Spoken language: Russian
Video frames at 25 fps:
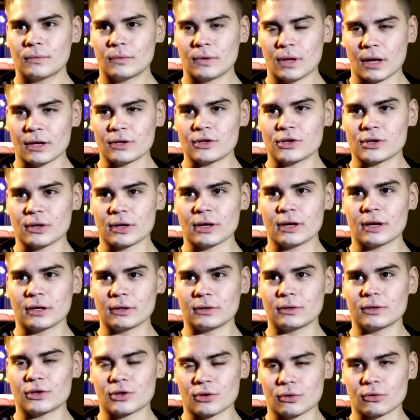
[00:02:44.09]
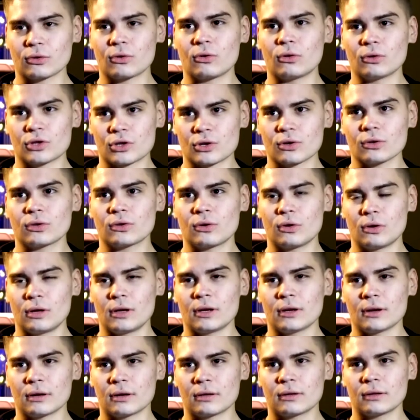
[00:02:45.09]
Да, человек, человек это который...
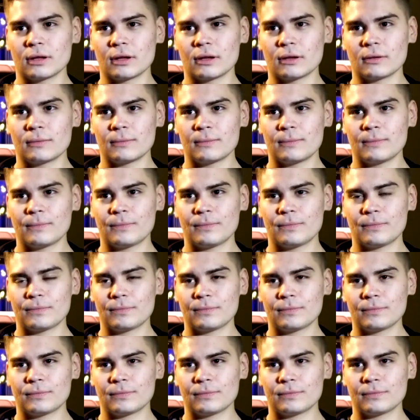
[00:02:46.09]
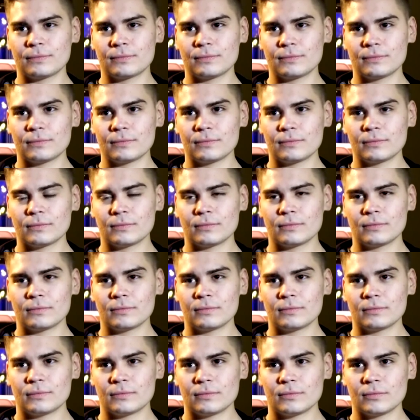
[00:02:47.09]
шот-колер. да. Беги там, сделай это,
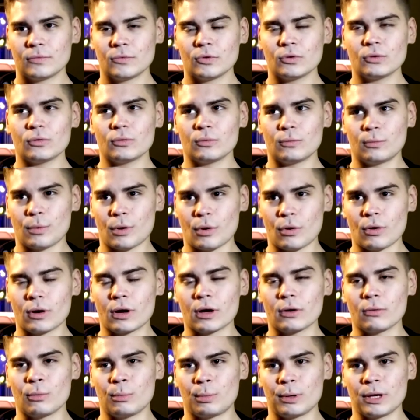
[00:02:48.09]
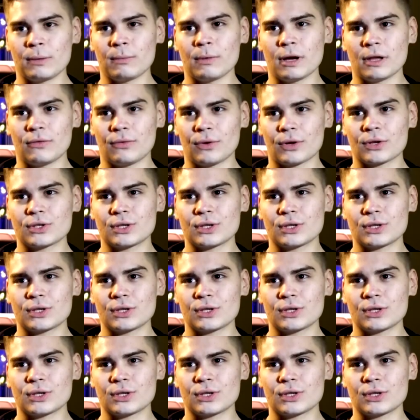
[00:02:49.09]
да, бежим, ну, делаем он это. как ну, бы ну, принимает условно.